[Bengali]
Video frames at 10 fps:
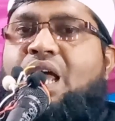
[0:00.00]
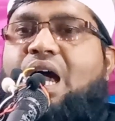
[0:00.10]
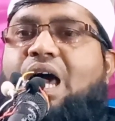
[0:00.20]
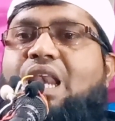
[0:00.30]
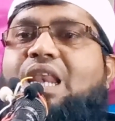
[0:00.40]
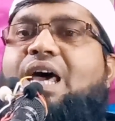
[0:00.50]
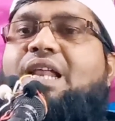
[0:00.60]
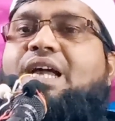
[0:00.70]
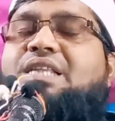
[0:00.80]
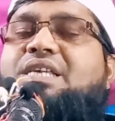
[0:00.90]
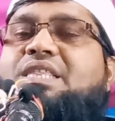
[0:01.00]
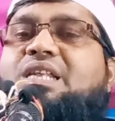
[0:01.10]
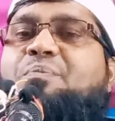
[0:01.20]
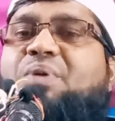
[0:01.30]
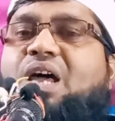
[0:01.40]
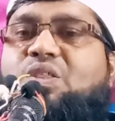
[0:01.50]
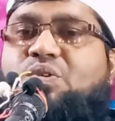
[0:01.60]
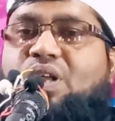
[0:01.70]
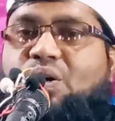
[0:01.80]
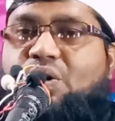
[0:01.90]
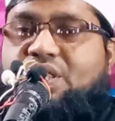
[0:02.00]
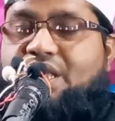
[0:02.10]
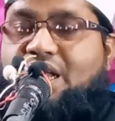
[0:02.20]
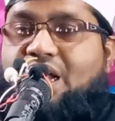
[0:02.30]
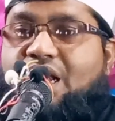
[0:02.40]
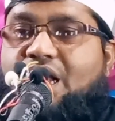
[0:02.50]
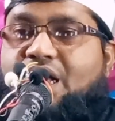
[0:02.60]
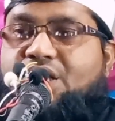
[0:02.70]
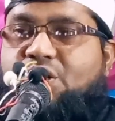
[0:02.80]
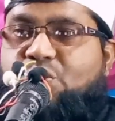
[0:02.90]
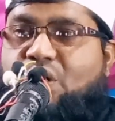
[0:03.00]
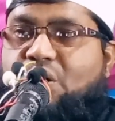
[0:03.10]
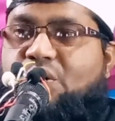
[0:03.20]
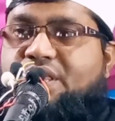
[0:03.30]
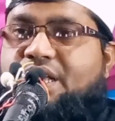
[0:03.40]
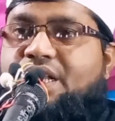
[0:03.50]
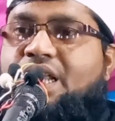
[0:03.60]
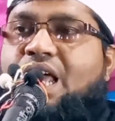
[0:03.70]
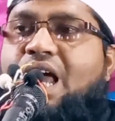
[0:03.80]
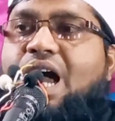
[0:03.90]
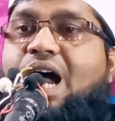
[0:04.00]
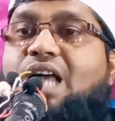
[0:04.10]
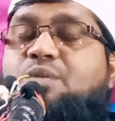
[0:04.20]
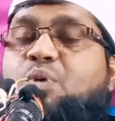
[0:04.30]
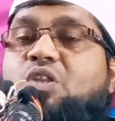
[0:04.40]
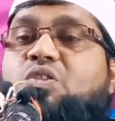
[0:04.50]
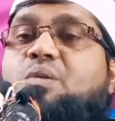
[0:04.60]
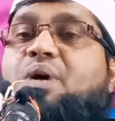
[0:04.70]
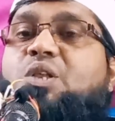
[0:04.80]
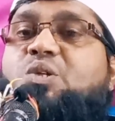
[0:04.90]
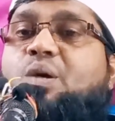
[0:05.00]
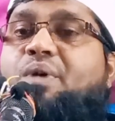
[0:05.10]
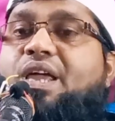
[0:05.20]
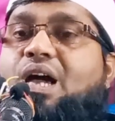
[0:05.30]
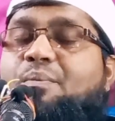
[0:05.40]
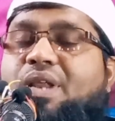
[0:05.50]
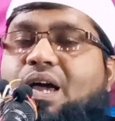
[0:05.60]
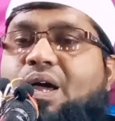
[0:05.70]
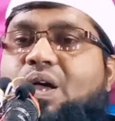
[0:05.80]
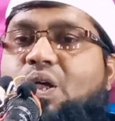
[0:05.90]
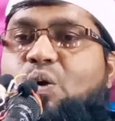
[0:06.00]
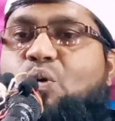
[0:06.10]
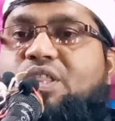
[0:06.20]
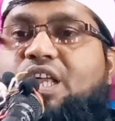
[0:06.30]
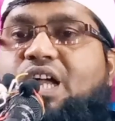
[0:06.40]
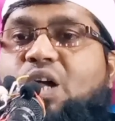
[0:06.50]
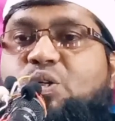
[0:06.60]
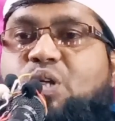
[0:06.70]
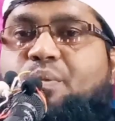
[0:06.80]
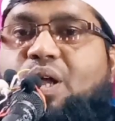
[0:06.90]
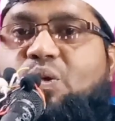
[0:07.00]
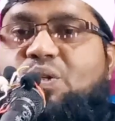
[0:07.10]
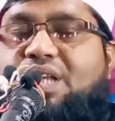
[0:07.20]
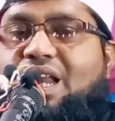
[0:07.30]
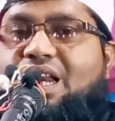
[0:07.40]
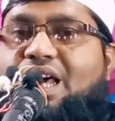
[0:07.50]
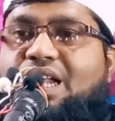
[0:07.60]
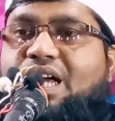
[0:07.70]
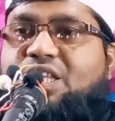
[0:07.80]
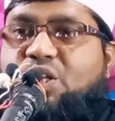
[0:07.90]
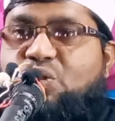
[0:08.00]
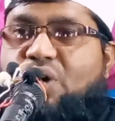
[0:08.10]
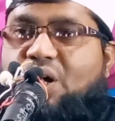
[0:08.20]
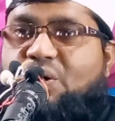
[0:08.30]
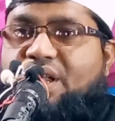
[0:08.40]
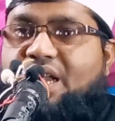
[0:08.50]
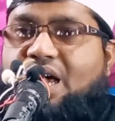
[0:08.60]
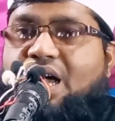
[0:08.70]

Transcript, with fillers: আল্লাহর কাছে তিনি প্রার্থনা করতেন আল্লাহর কাছে দোয়া করতেন আজ বর্তমান সময়ে আমরা অধিকাংশ মানুষ আল্লাহর কাছে দোয়া করি না